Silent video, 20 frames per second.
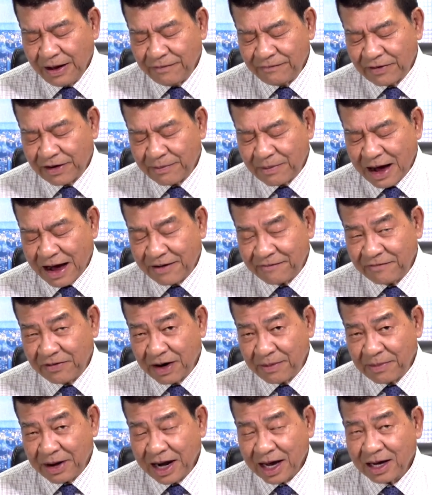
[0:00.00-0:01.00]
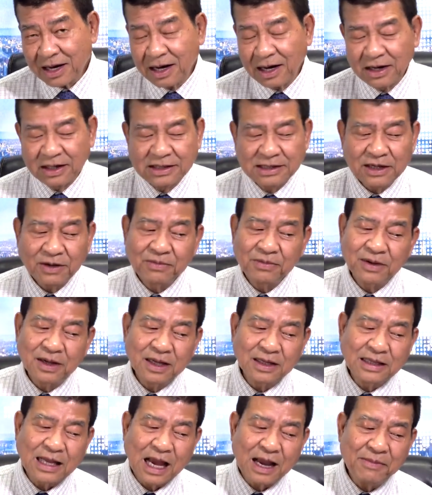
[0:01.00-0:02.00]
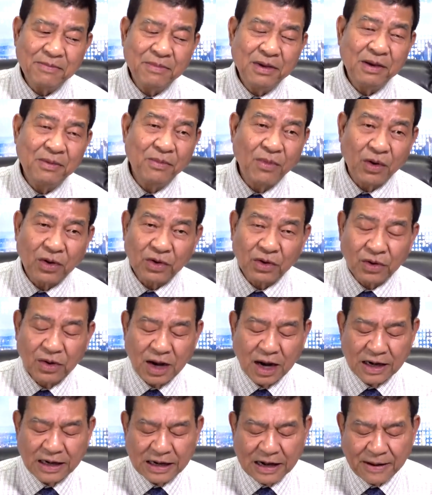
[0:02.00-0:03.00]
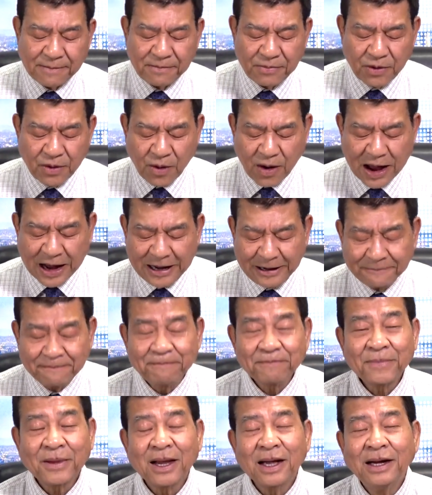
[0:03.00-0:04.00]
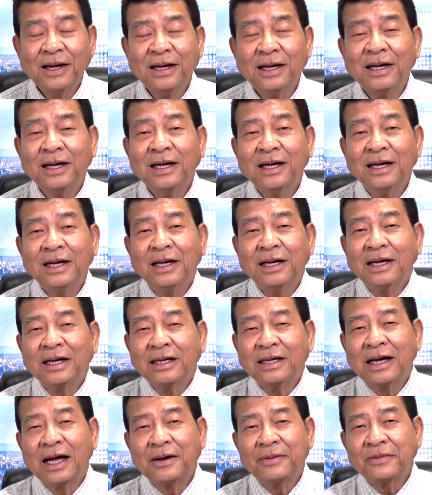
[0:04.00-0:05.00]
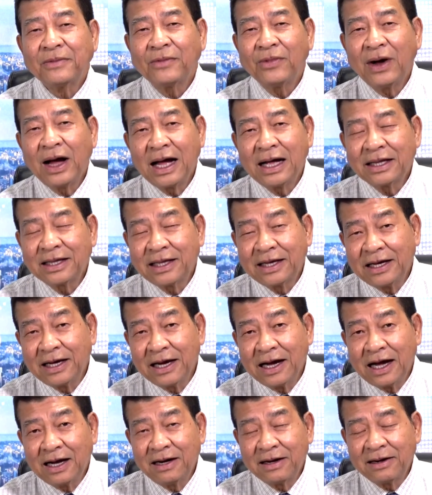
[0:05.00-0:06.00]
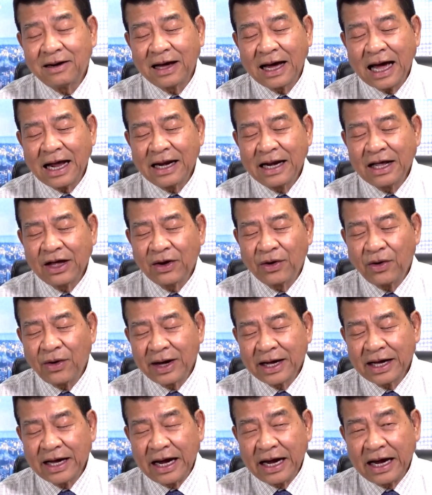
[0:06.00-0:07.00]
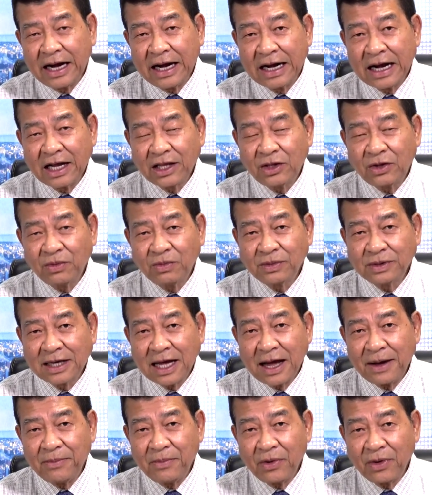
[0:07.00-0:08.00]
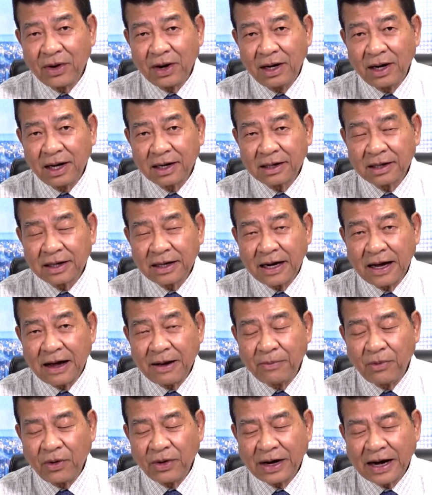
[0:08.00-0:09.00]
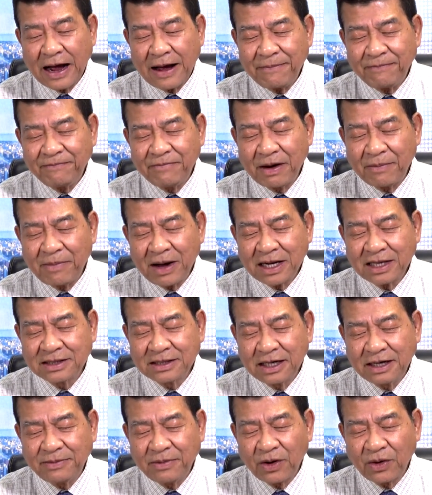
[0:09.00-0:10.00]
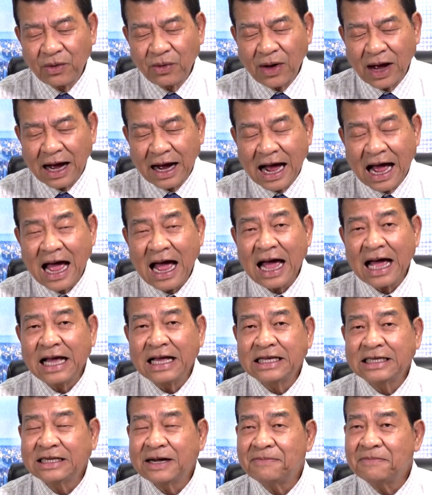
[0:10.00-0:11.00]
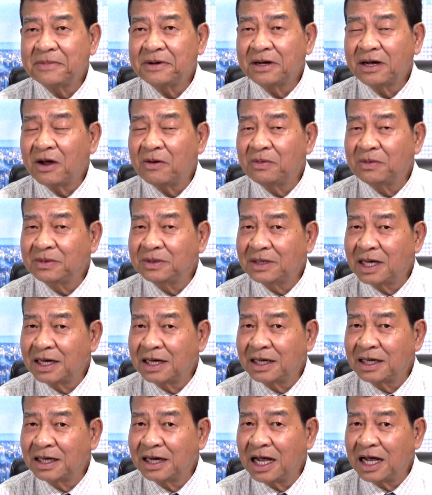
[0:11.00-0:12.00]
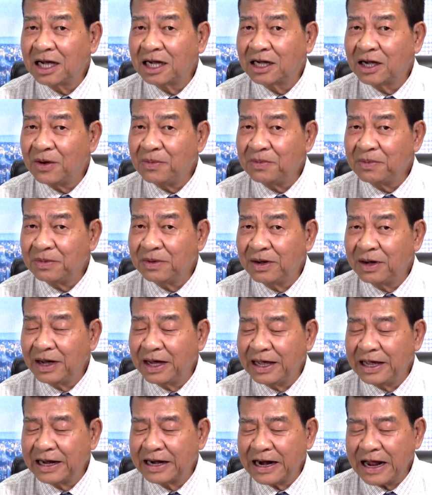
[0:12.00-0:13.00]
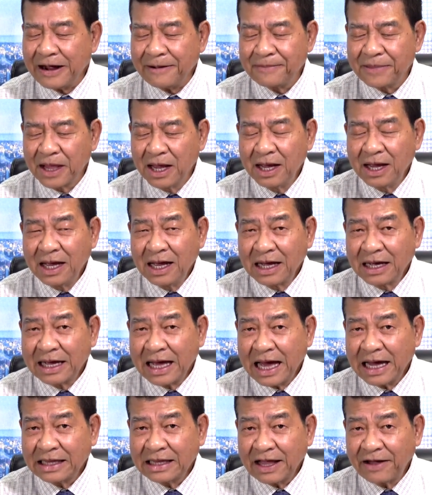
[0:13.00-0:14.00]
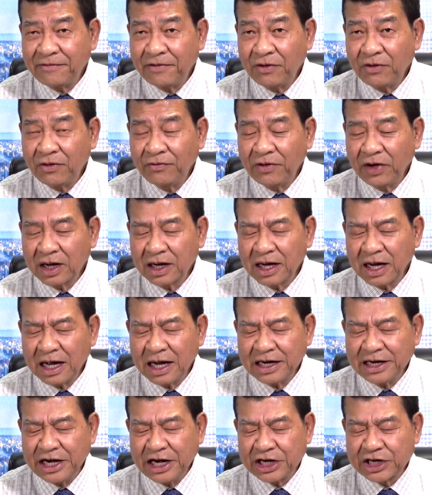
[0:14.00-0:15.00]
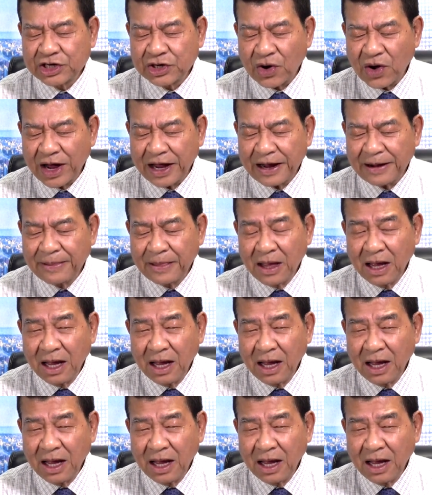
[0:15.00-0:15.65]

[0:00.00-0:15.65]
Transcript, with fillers: và bà vừa mới đắc cử trong ờ, tháng 11 ờ, năm ngoái. Ngày hôm qua thì ờ, lực lượng an ninh của Hoa Kỳ đã tung ra một cái đợt bố ráp và bắt giữ vào khoảng 200 công dân gốc người Iraq ngay tại khu vực Detroit.